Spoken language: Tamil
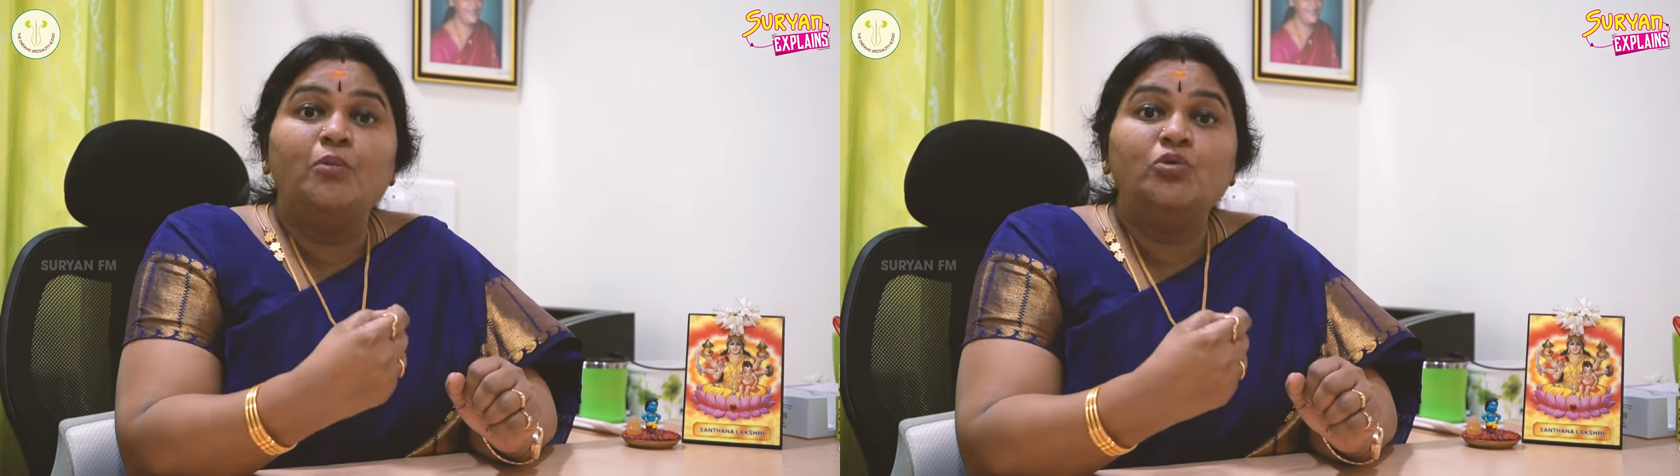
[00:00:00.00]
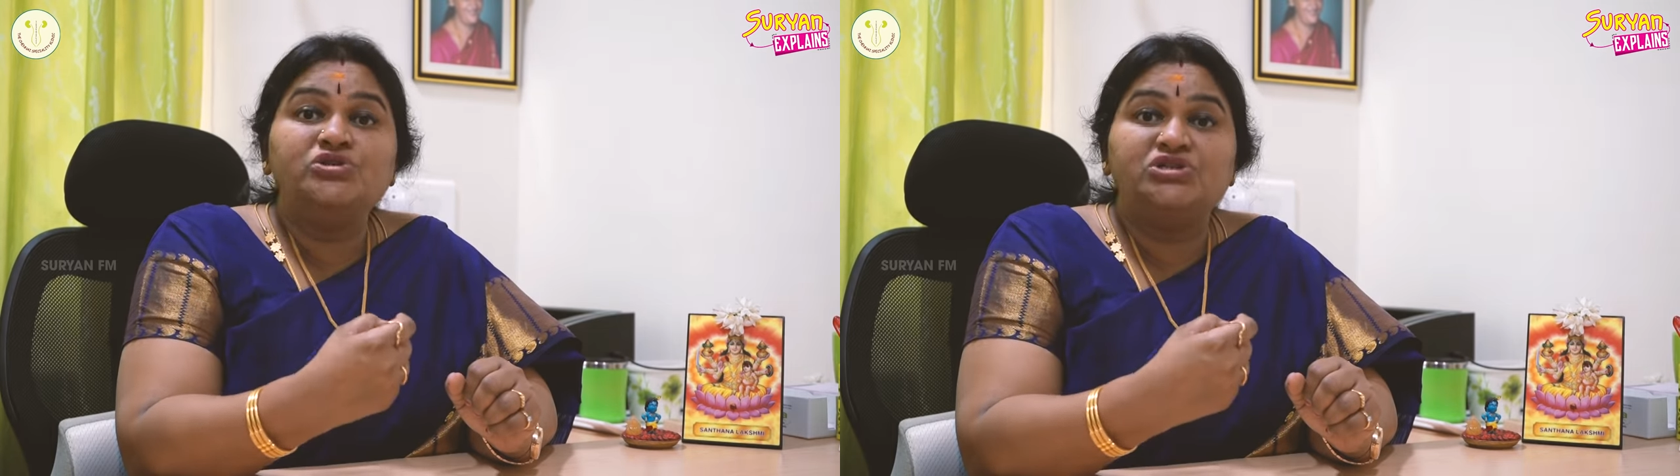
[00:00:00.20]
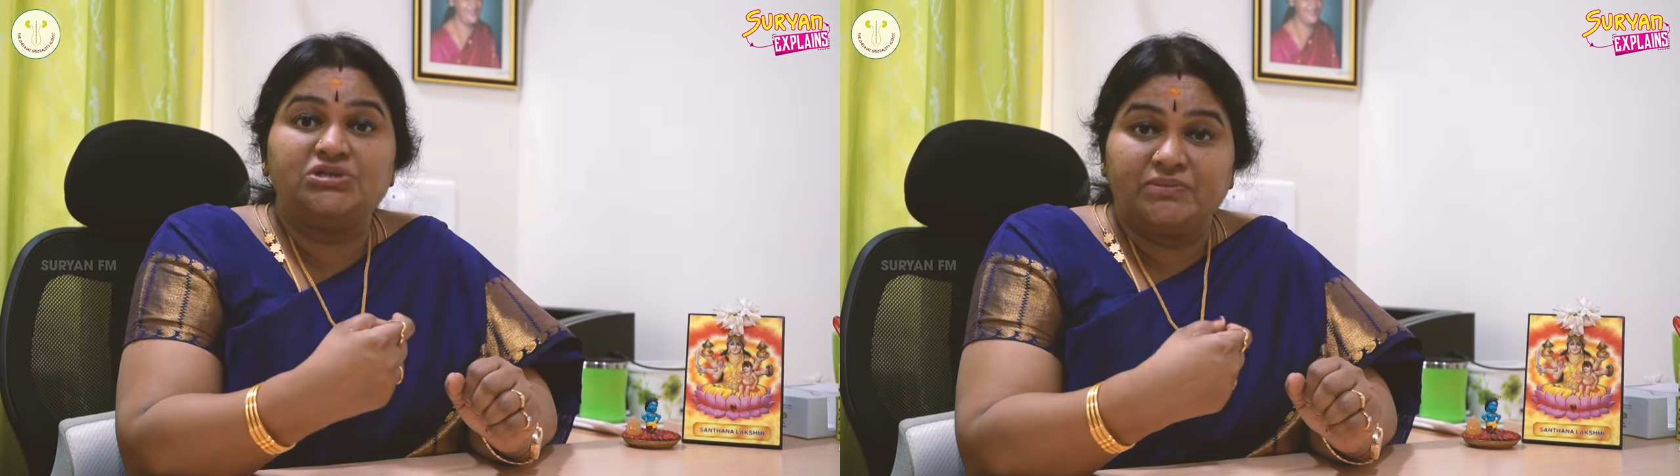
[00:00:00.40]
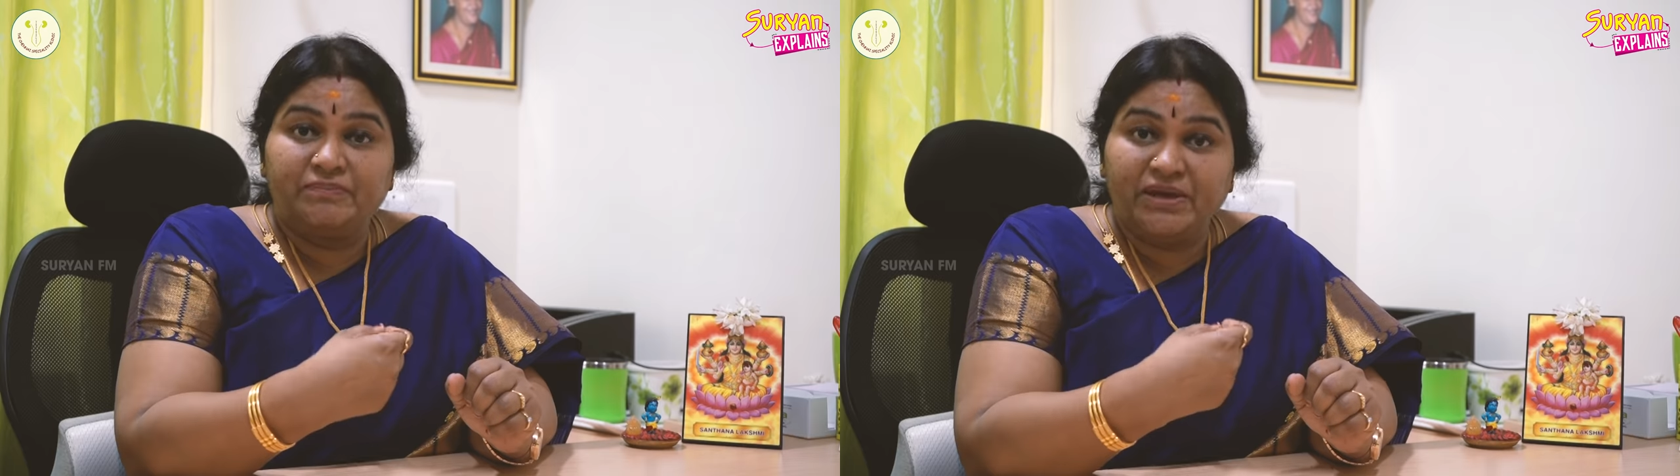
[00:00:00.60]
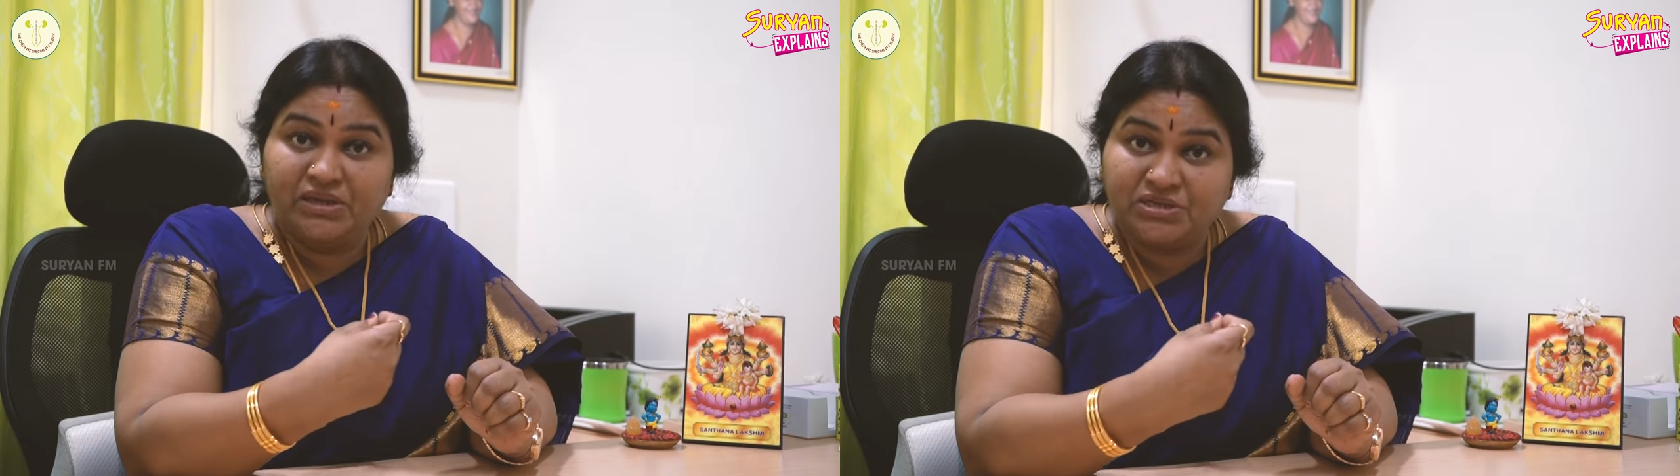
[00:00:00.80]
மூச்சு
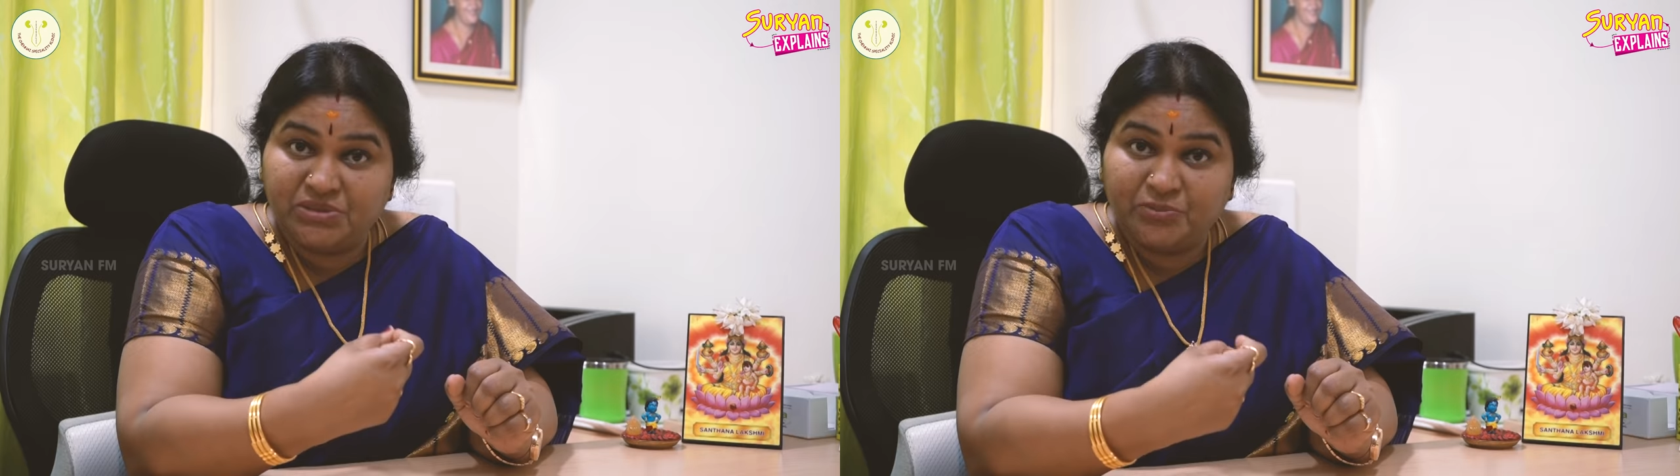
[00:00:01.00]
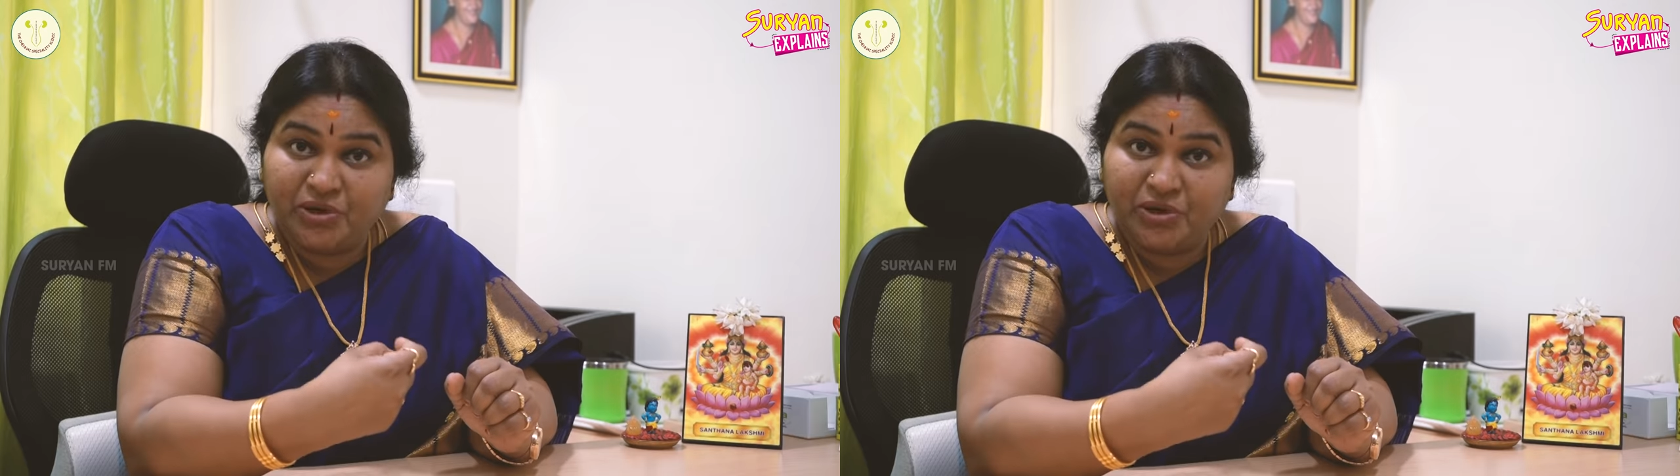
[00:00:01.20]
பயிற்சி